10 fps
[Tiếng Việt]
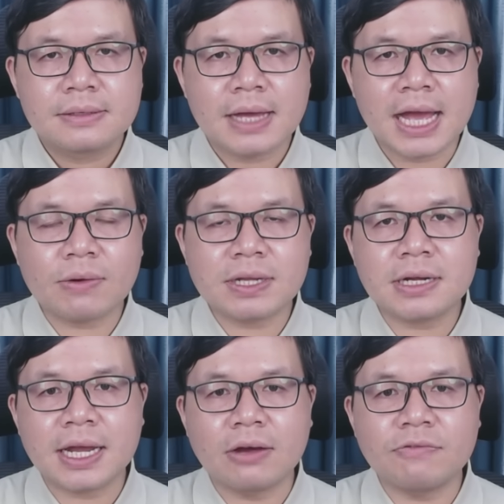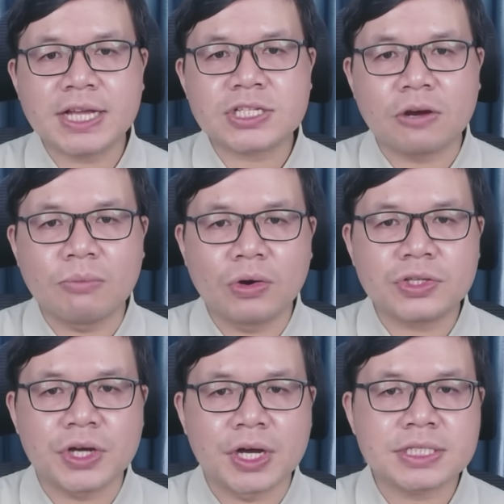Hai quan chức này đóng vai trò bộ
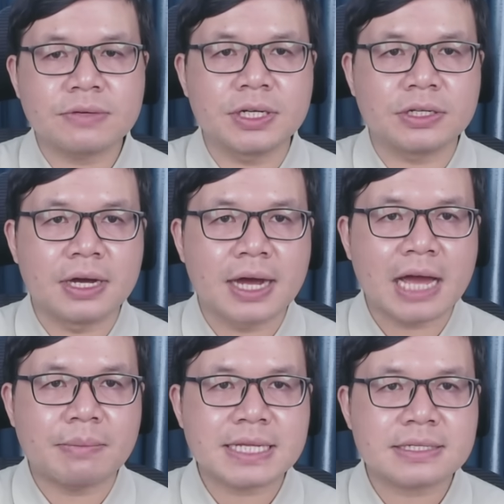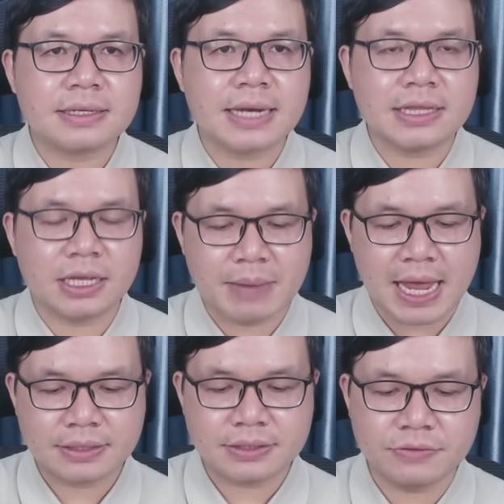trưởng trong lực lượng Hamas đã thiệt
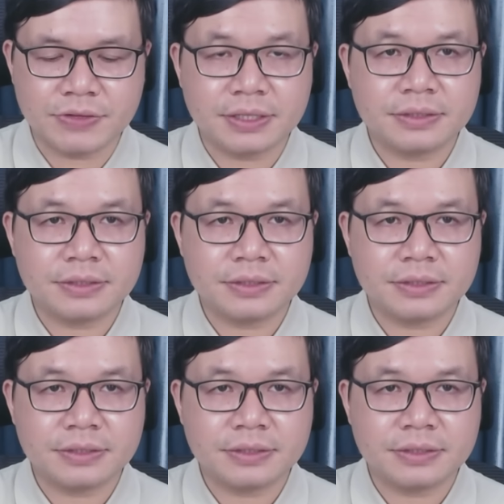mạng, thưa quý vị.